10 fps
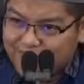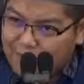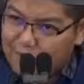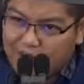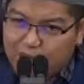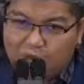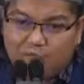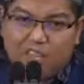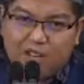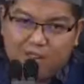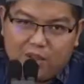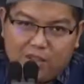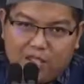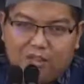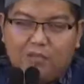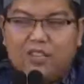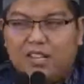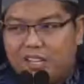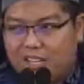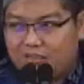Kalau memang dia merojikan pendapat itu, ini
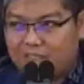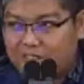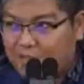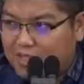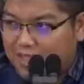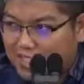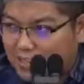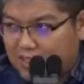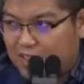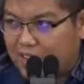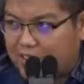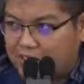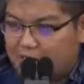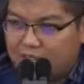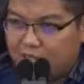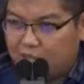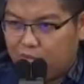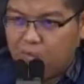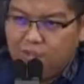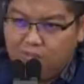masalah khilafiyah tidak bisa kita paksakan.
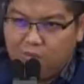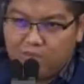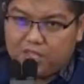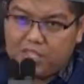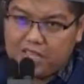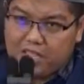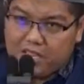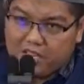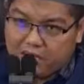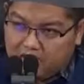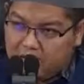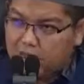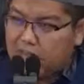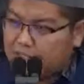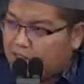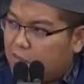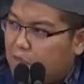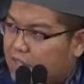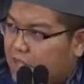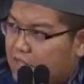Kalau menurut dia bahwasanya tidak boleh secara
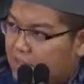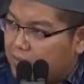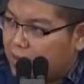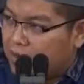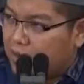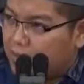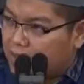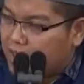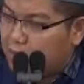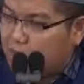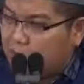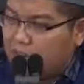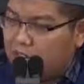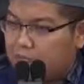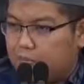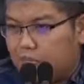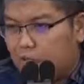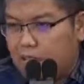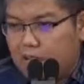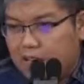mutlak dalam bangunan pun tidak boleh menghadap
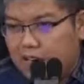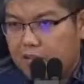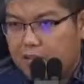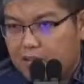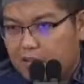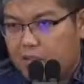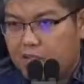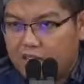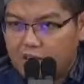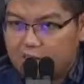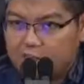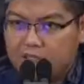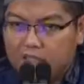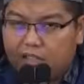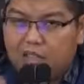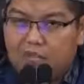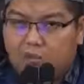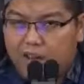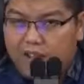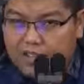atau membelakangi kiblat, ya sudah dia
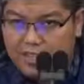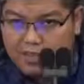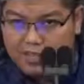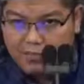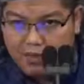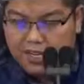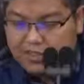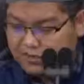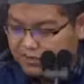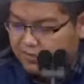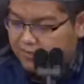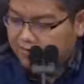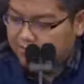tatkala buang air dia miring.